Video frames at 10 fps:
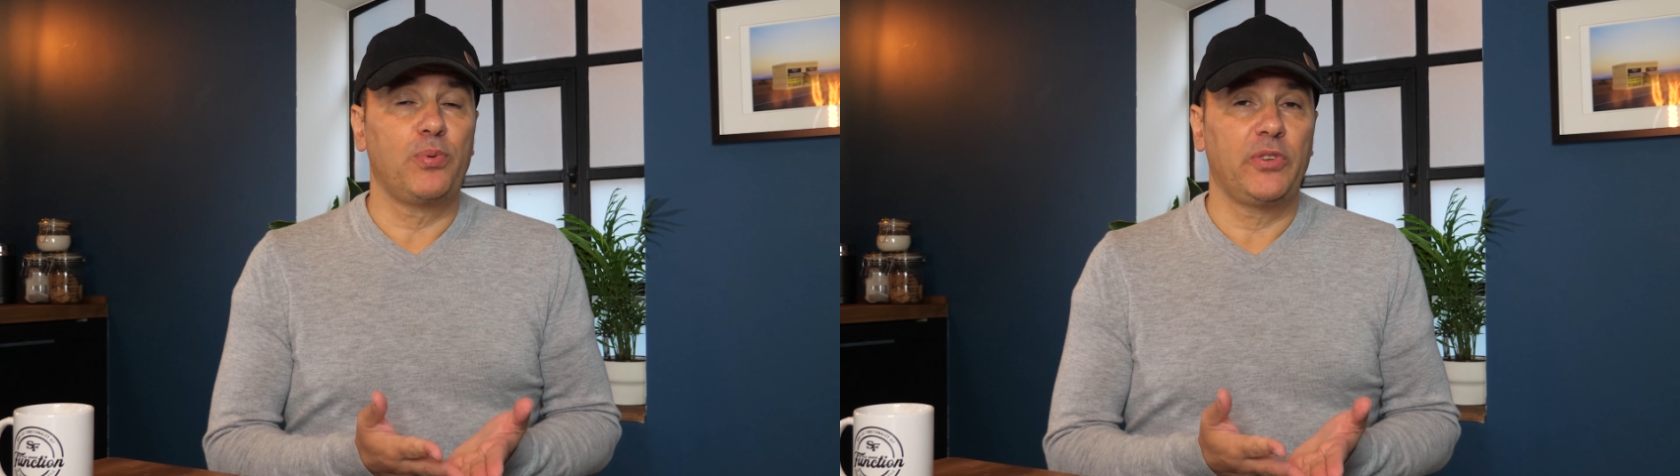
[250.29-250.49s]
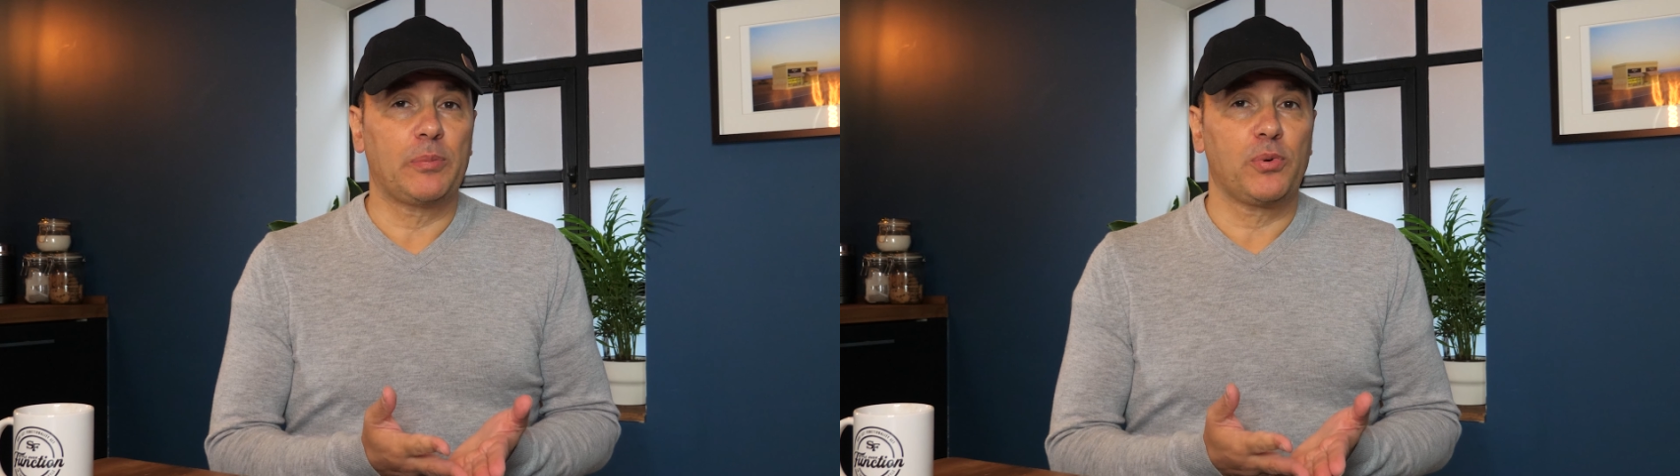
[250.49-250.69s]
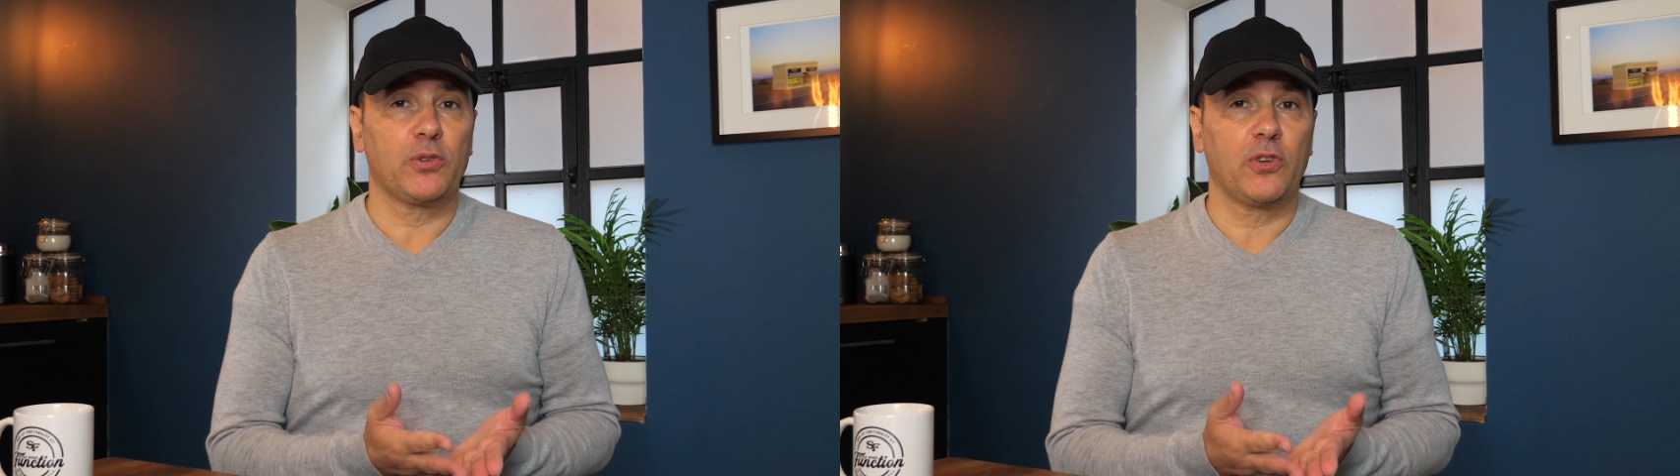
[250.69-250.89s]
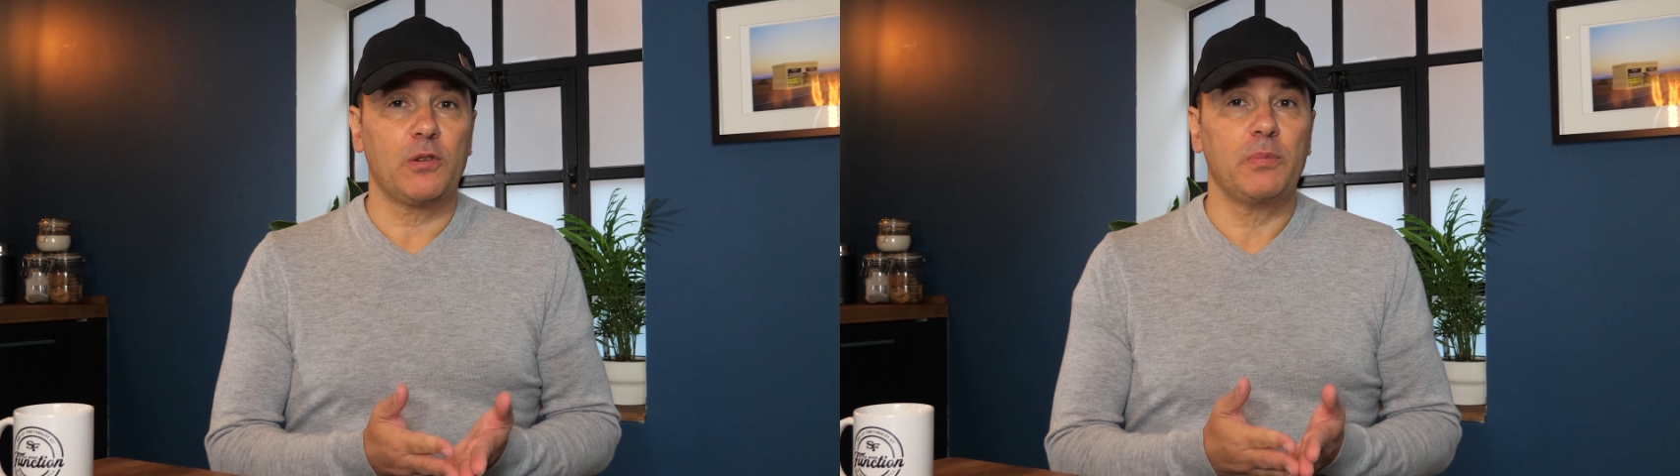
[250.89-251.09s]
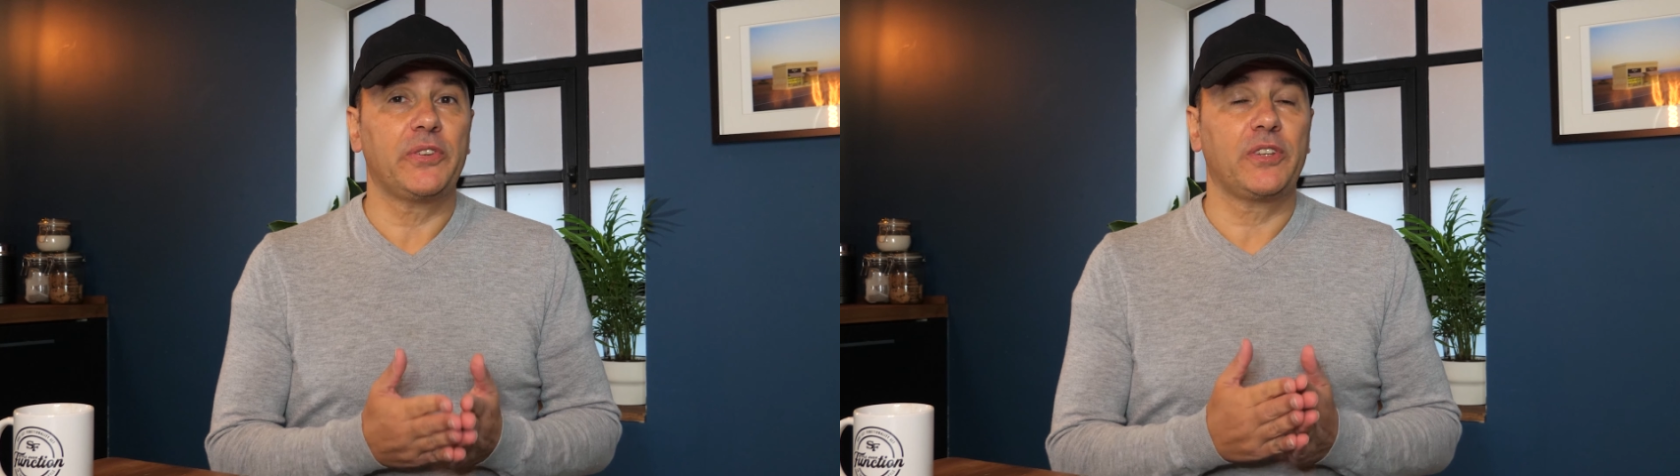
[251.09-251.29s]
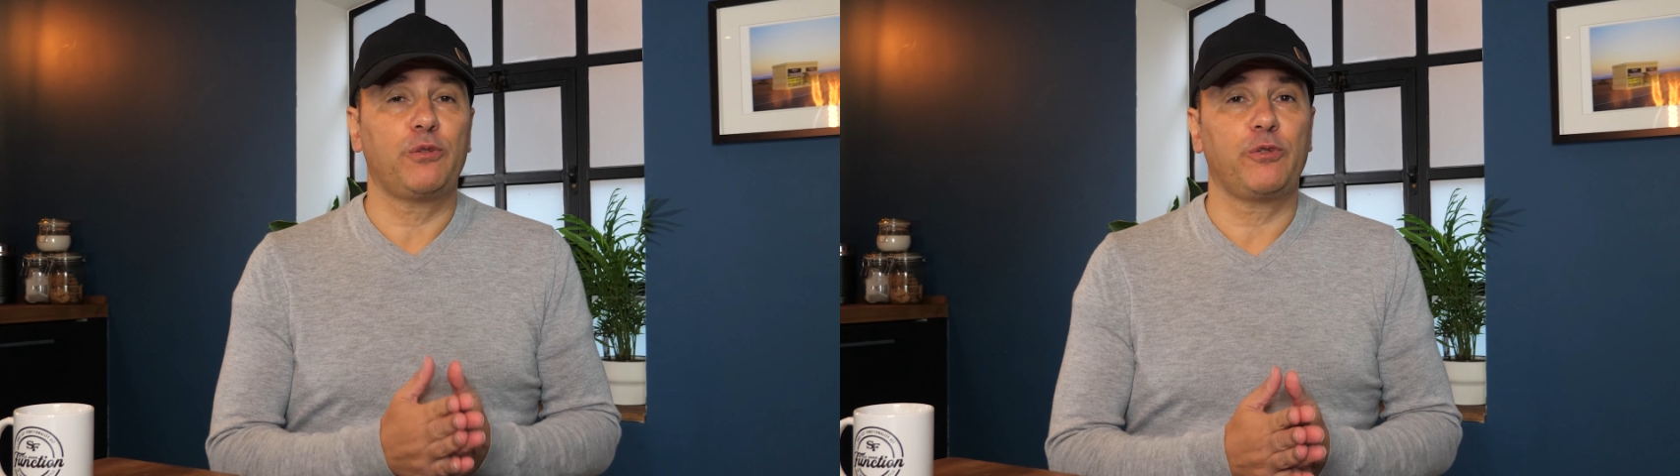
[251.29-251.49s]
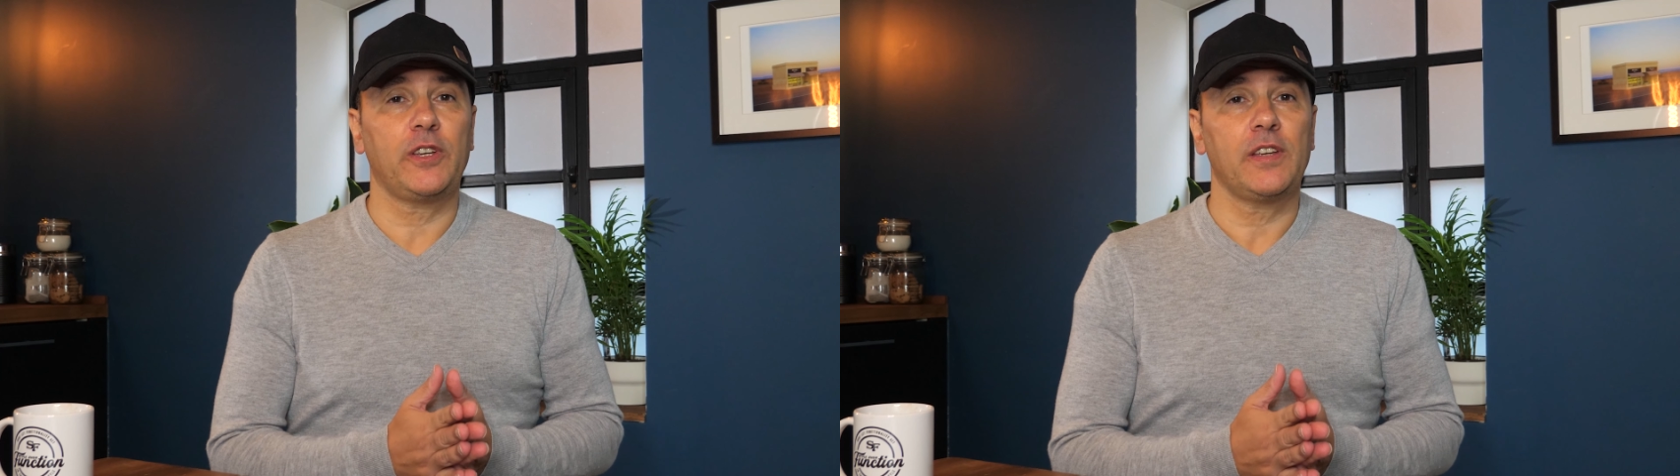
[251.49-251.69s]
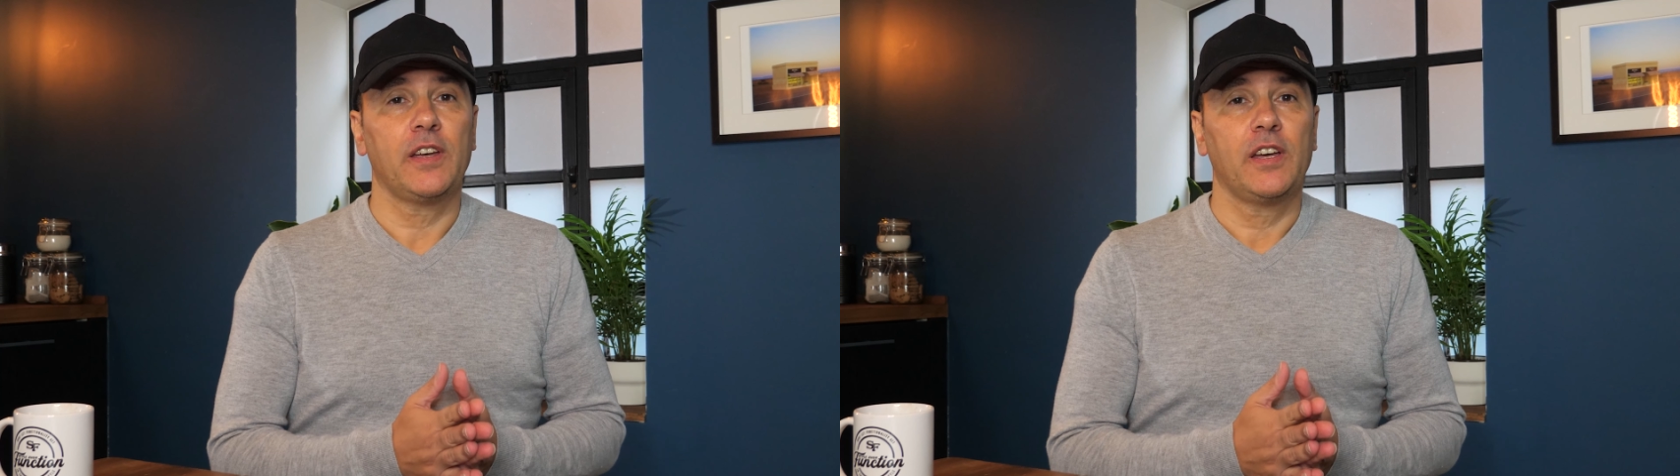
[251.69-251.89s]
plus important, mais ce qui
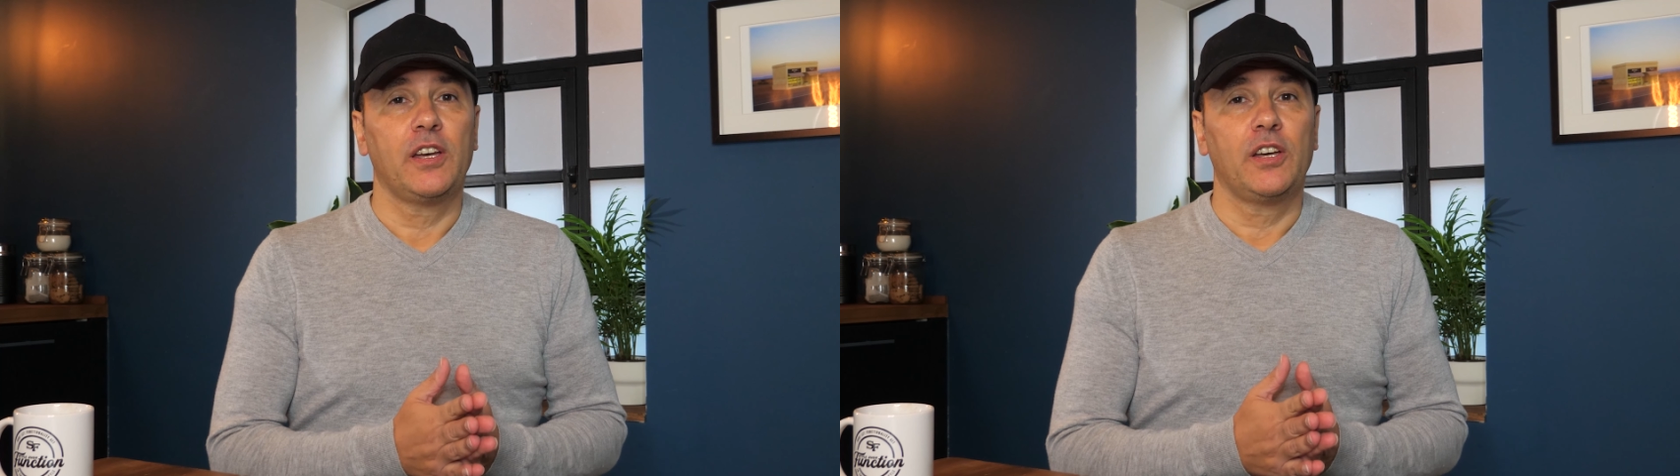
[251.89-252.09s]
fait